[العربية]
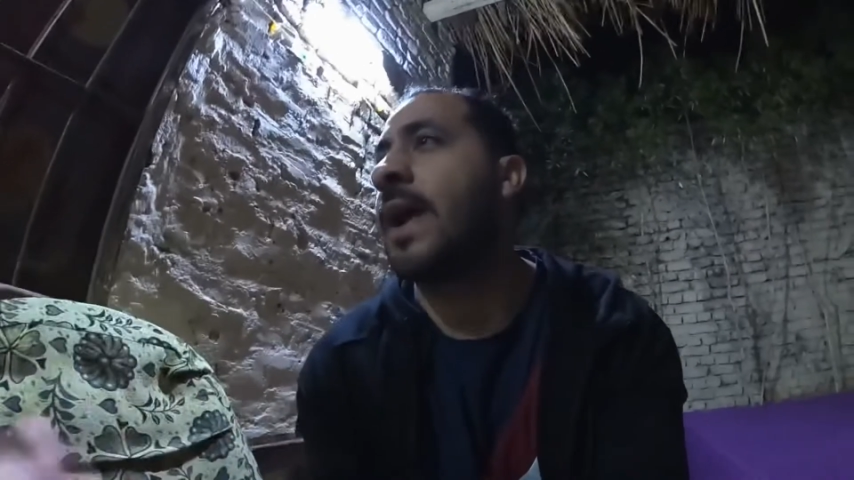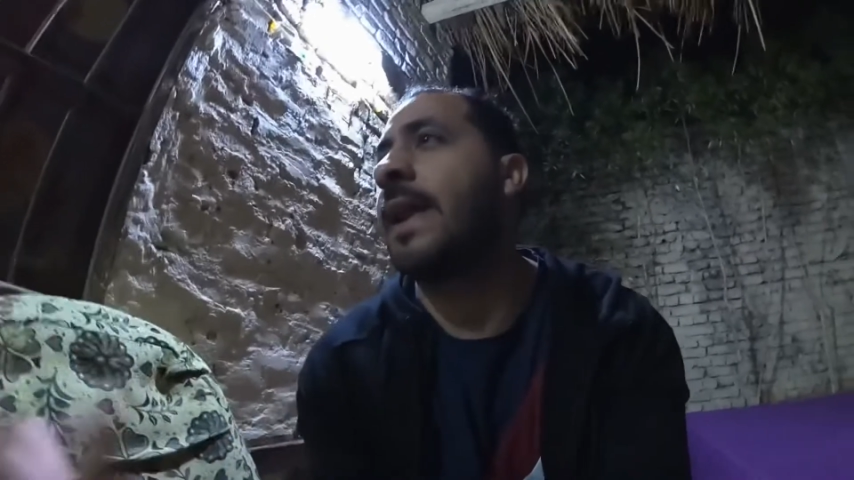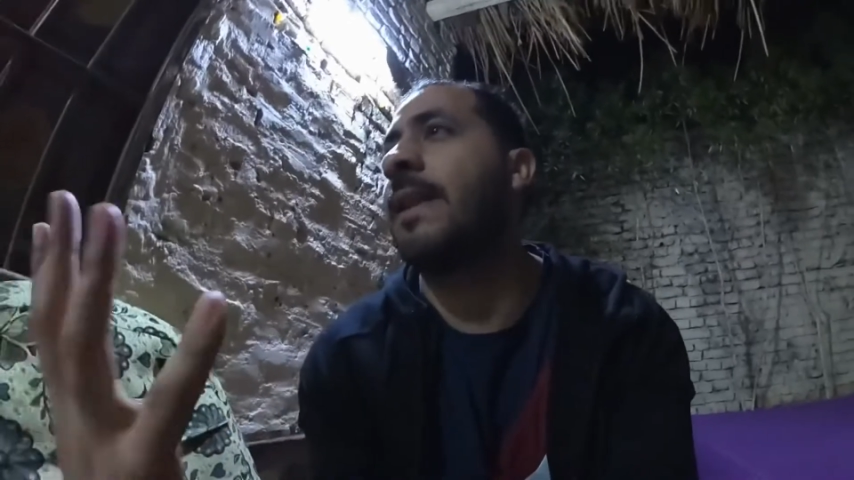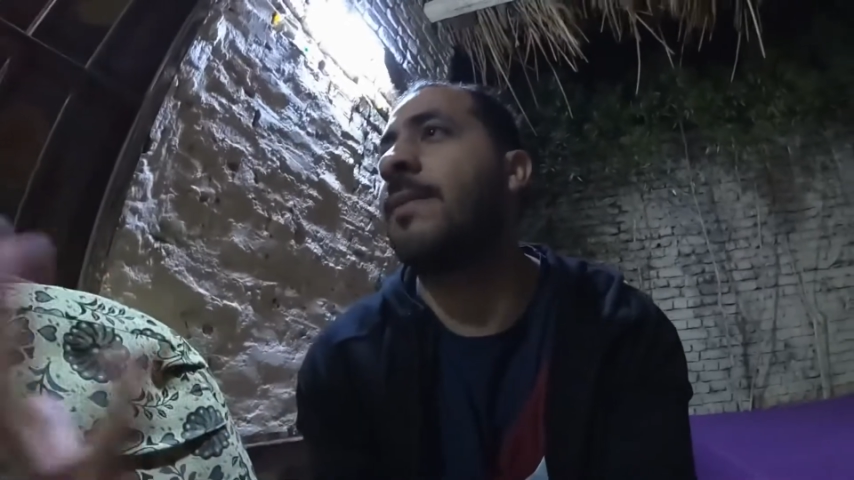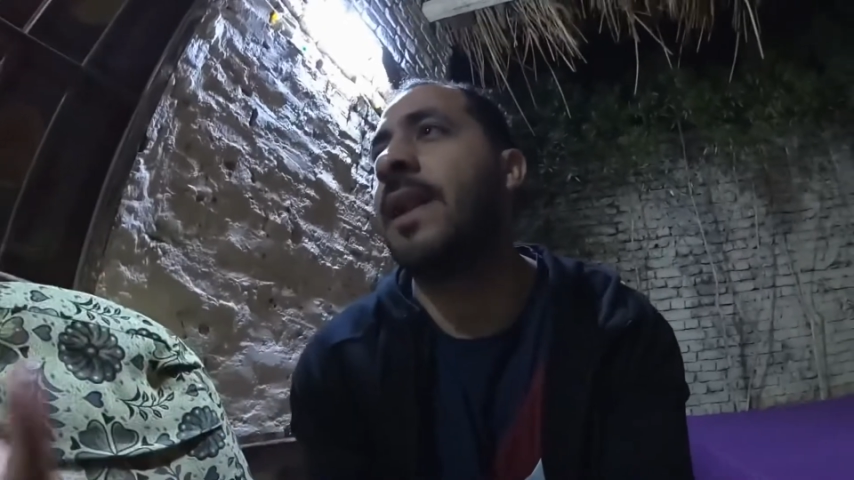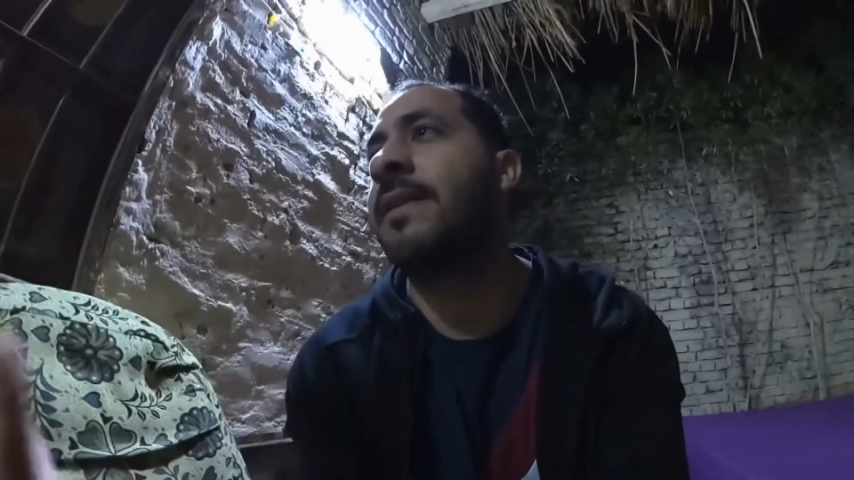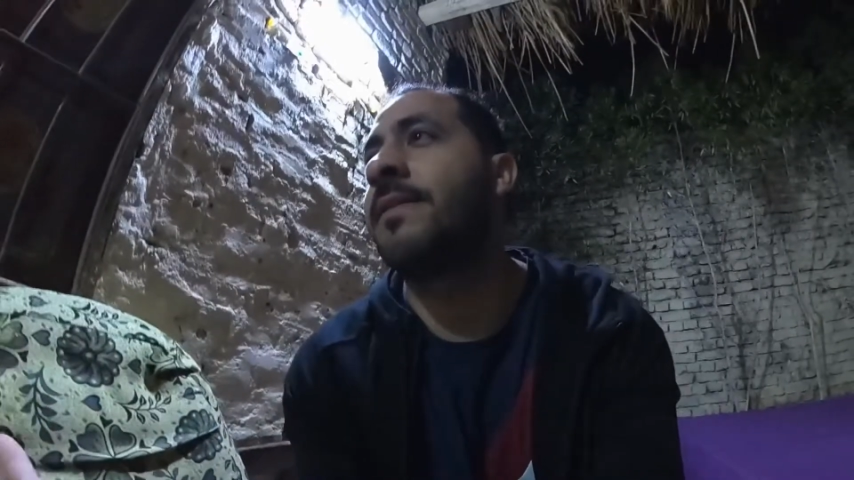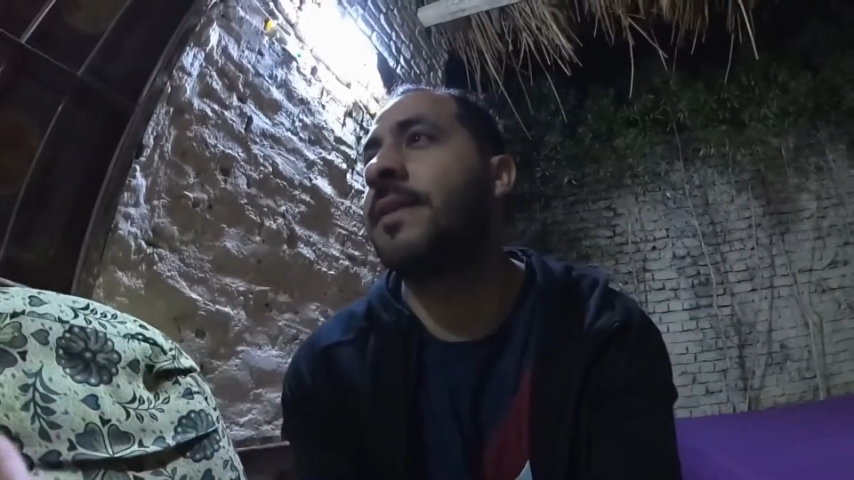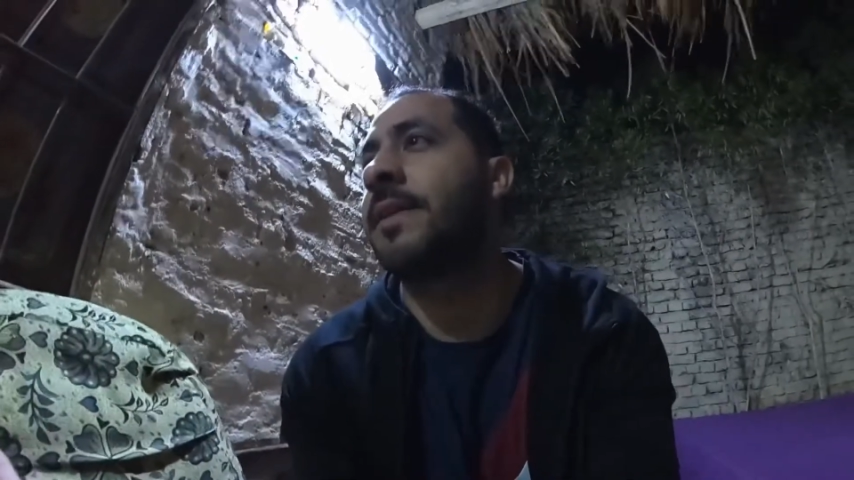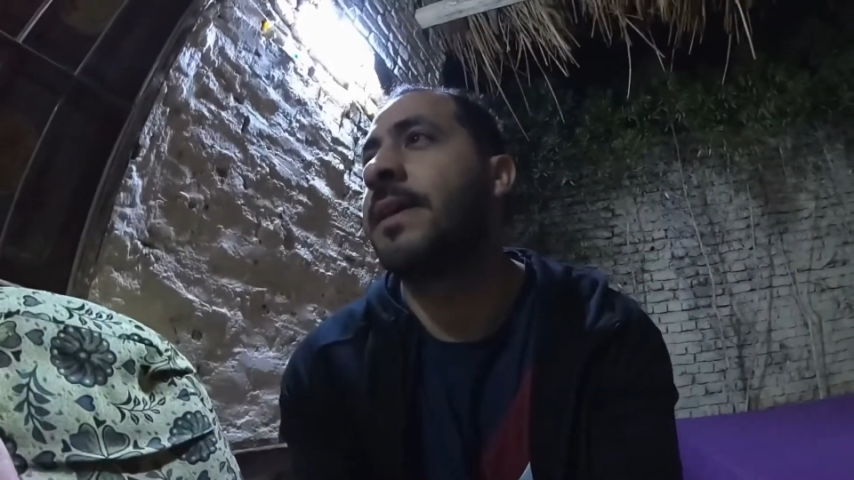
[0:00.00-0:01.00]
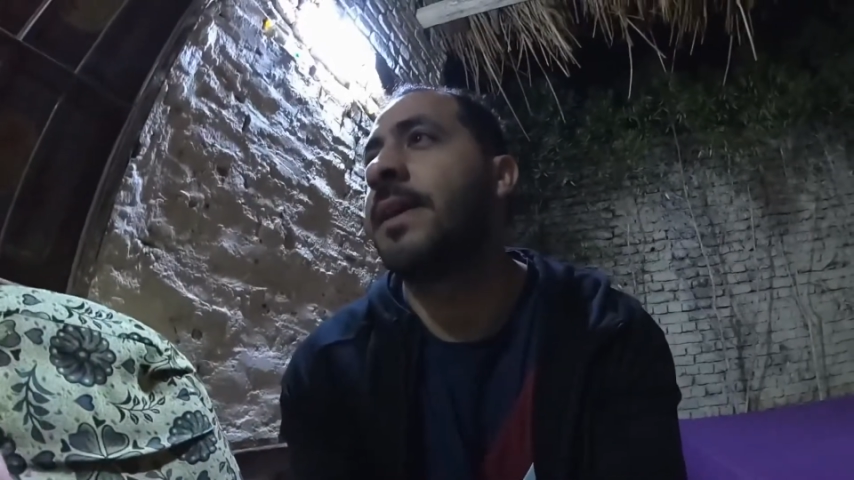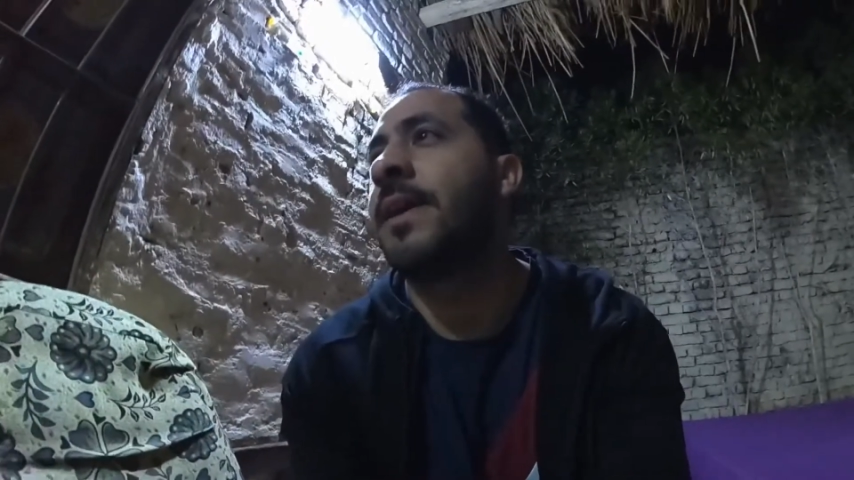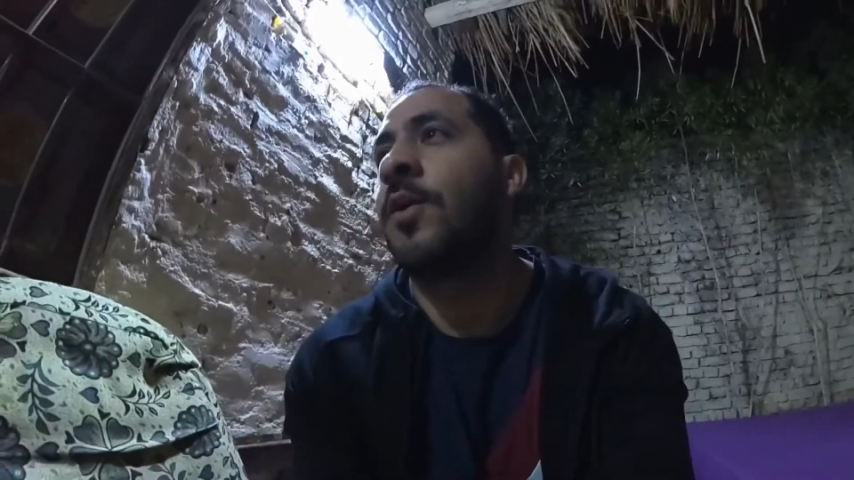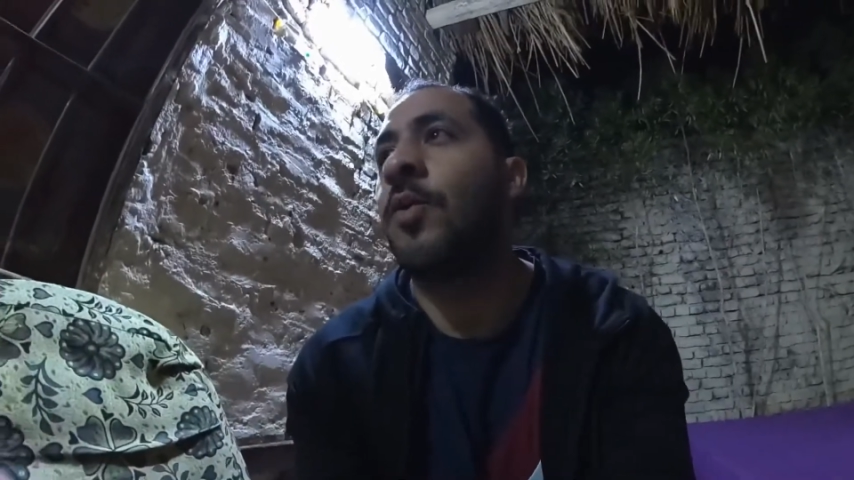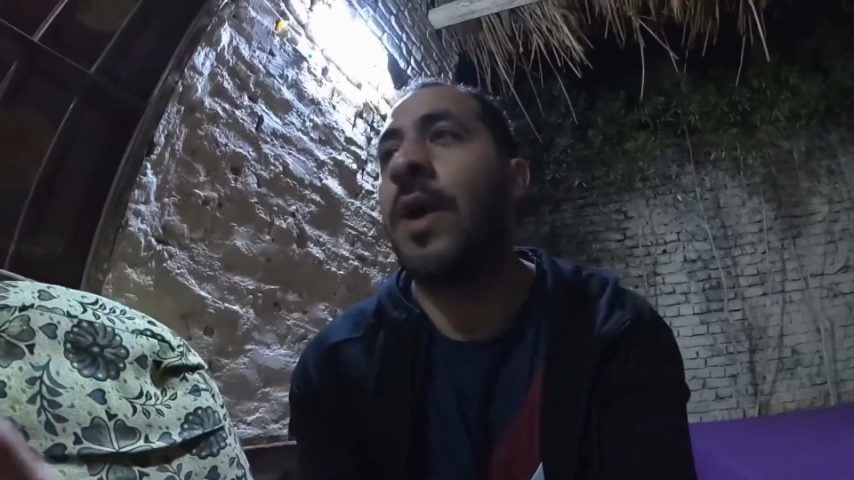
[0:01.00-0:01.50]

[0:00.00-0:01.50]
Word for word: اكل بلدي آه.